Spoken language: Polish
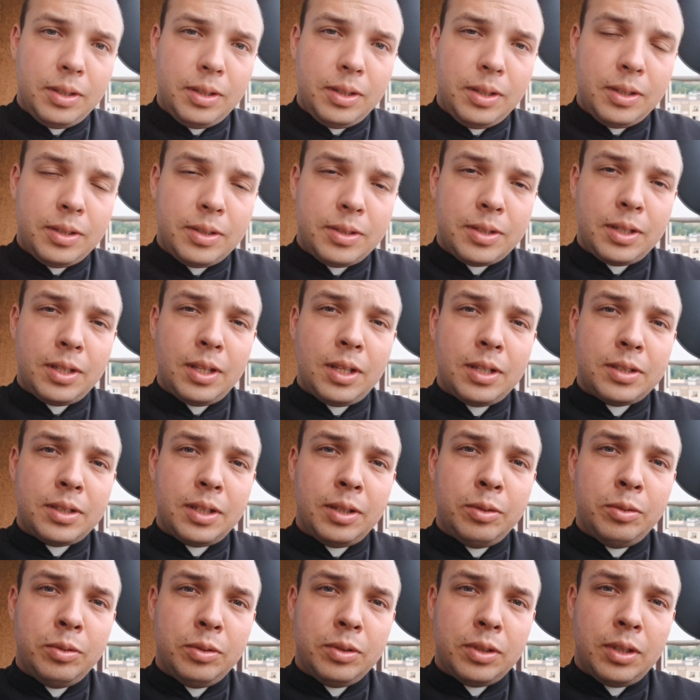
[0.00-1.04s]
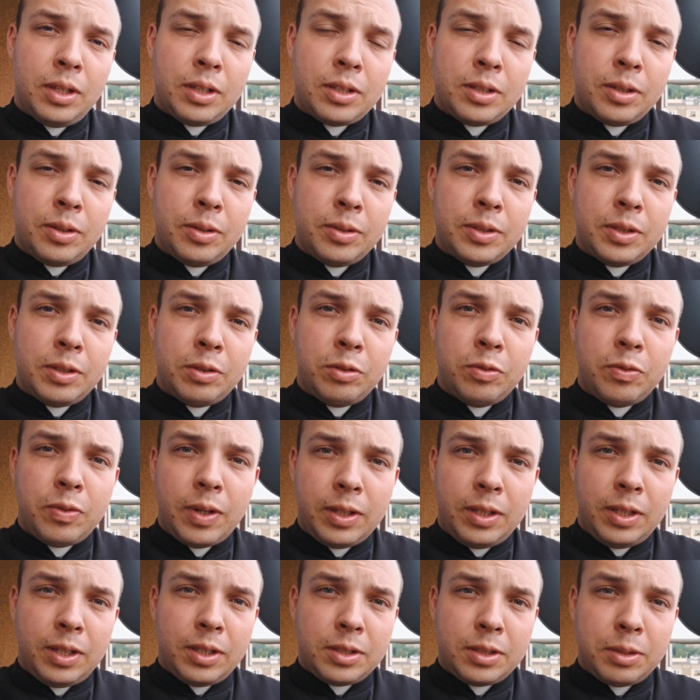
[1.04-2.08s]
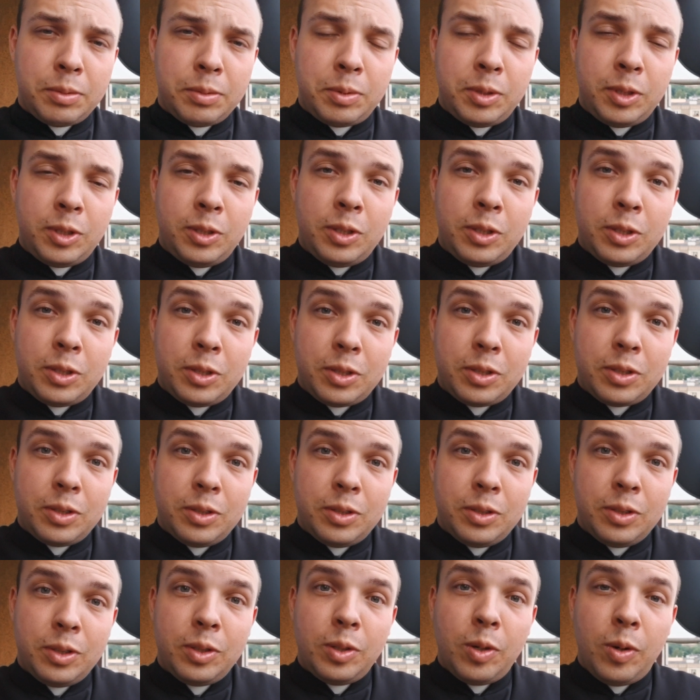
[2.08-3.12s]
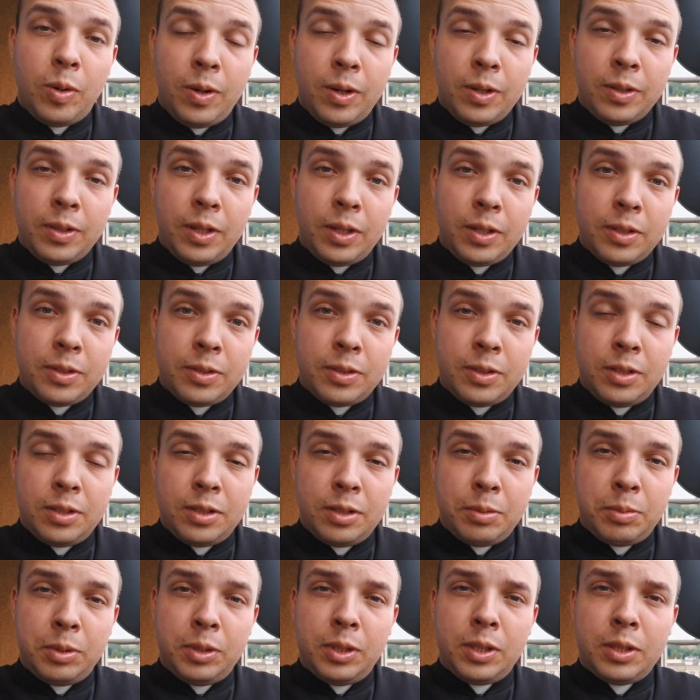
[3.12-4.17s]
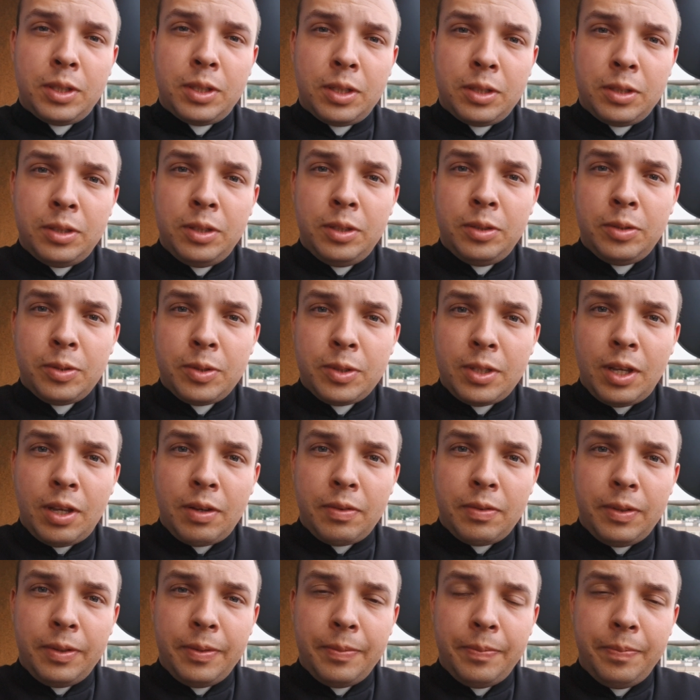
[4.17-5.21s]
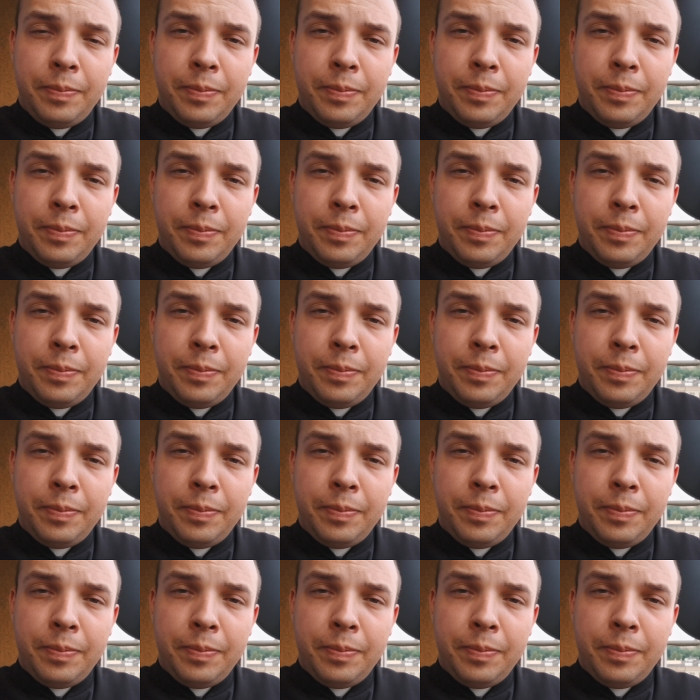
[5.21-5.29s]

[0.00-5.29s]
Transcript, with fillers: i chce naszej, naszego zaufania, że przecież kocha nas, że przecież nas nie zostawi.